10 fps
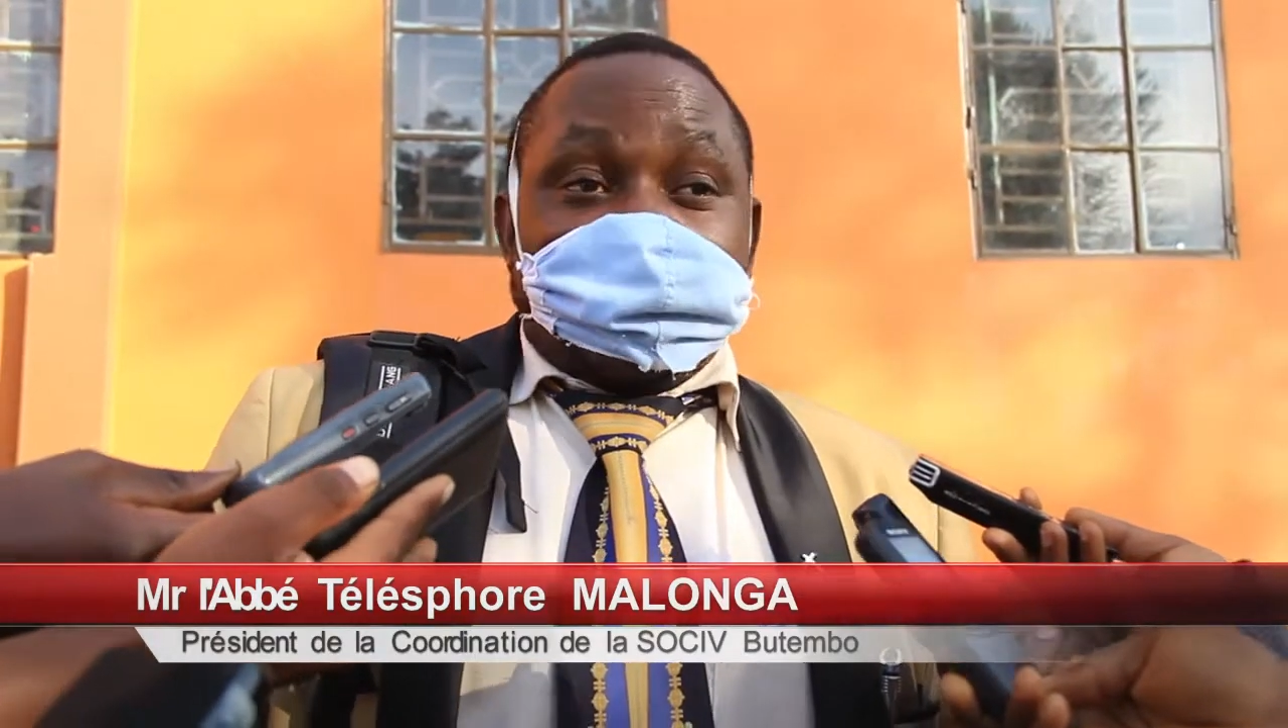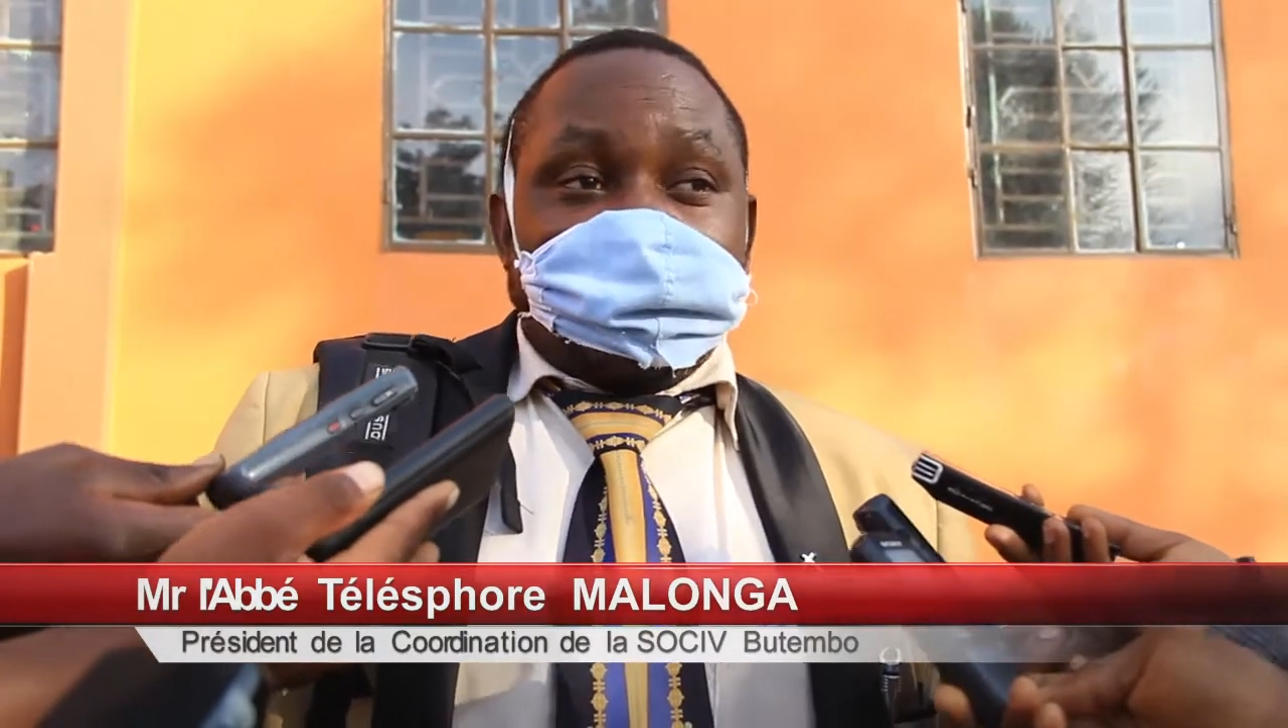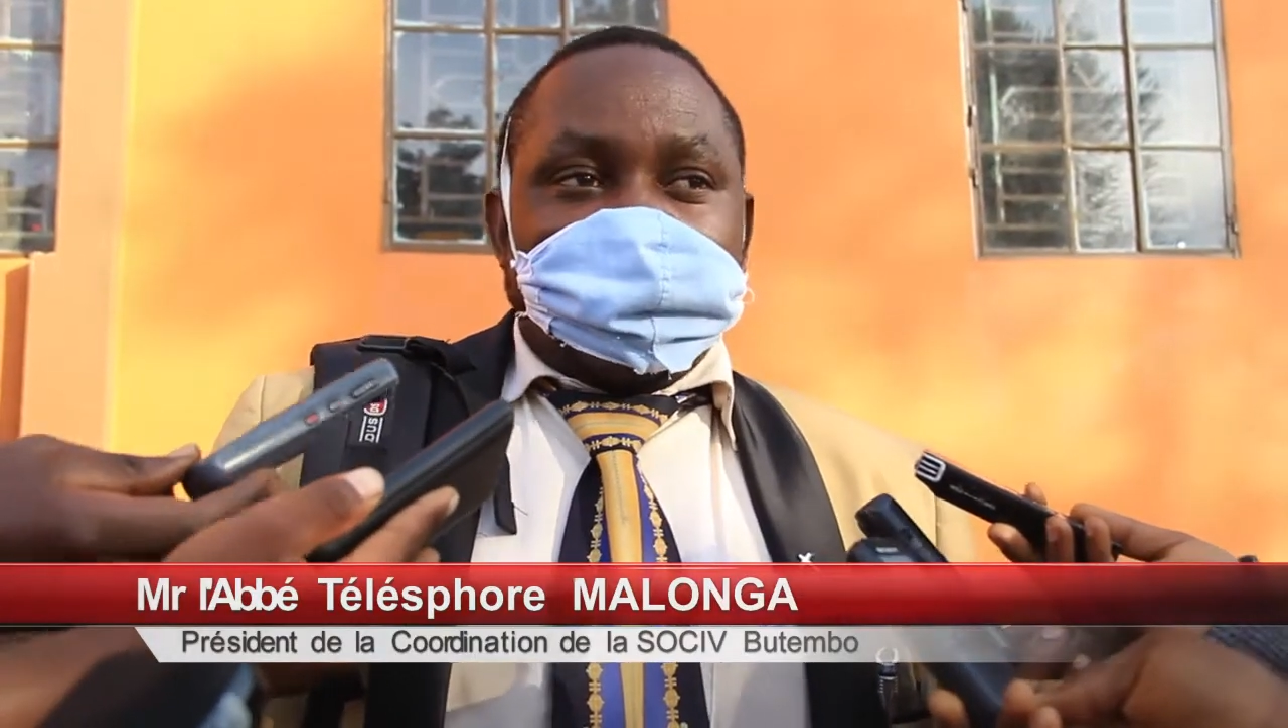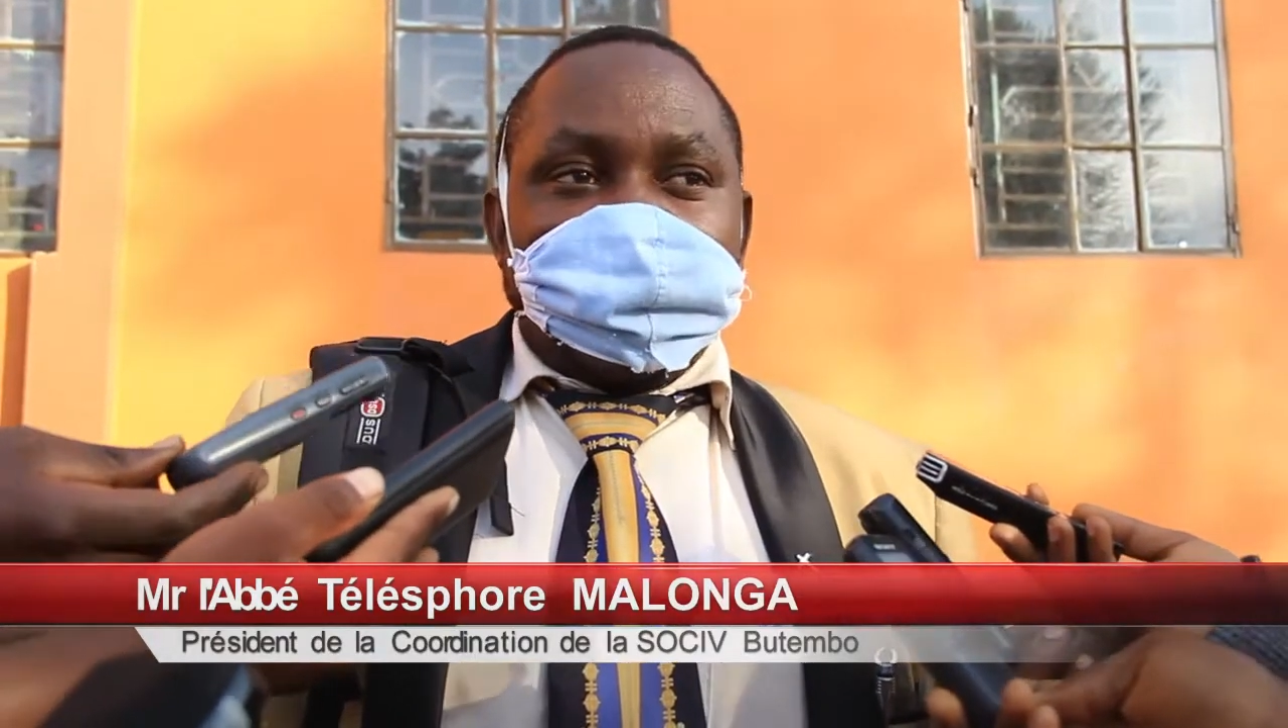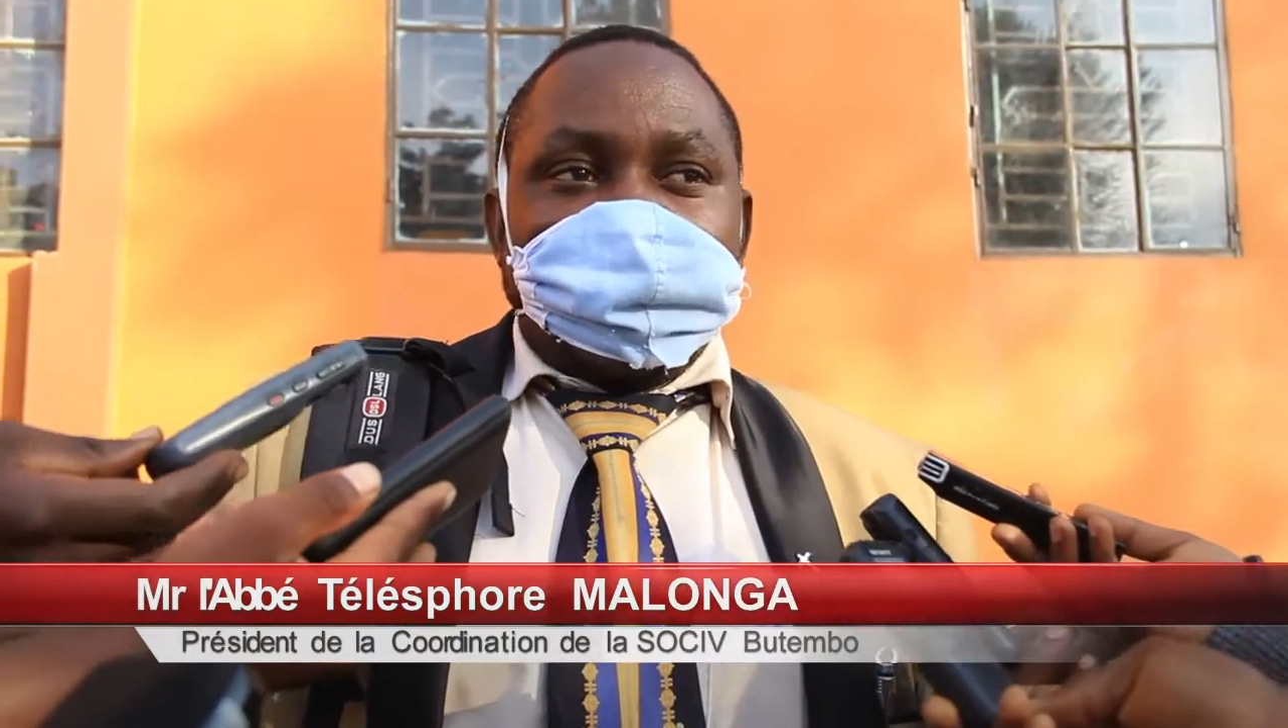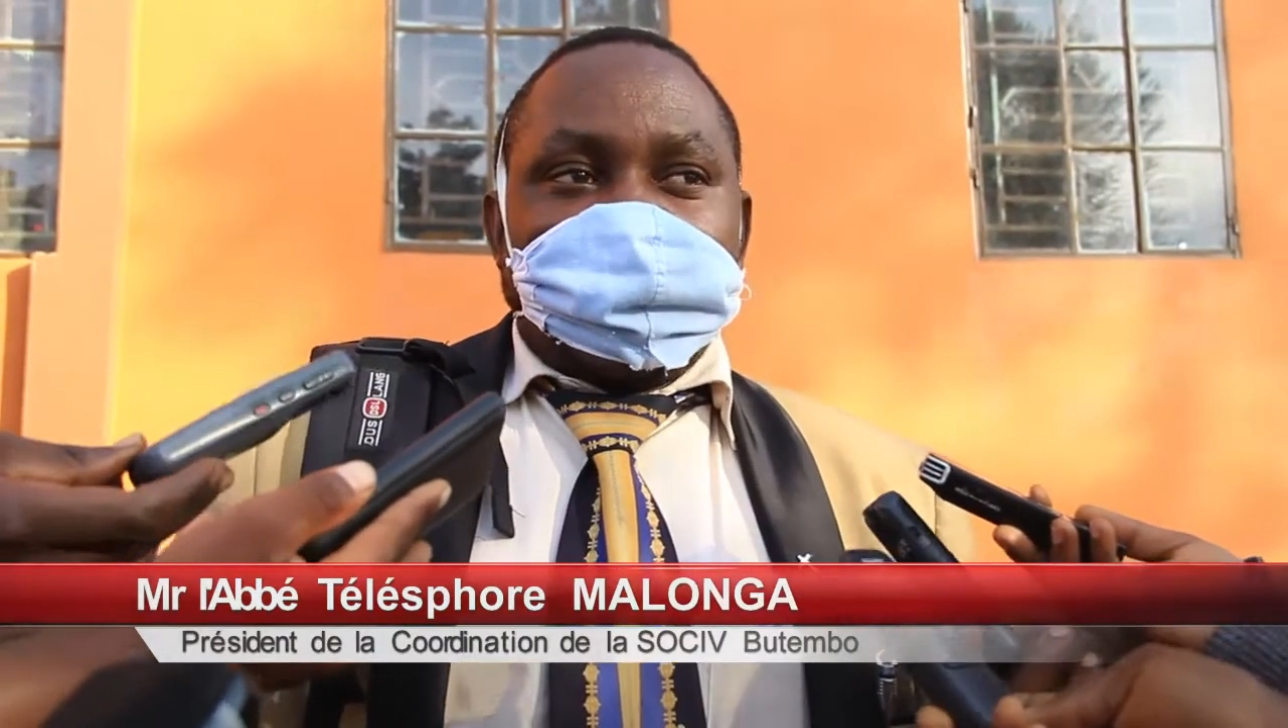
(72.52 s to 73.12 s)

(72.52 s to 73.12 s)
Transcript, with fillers: mais